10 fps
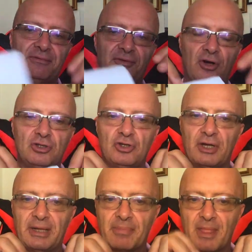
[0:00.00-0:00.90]
foglio
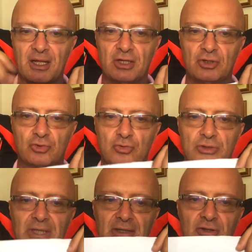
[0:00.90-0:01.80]
e
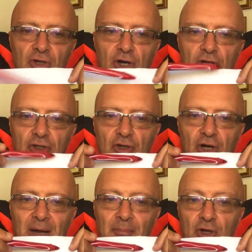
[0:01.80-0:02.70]
tutt'attorno
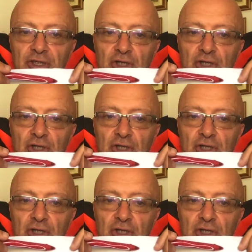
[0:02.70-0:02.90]
a mo' di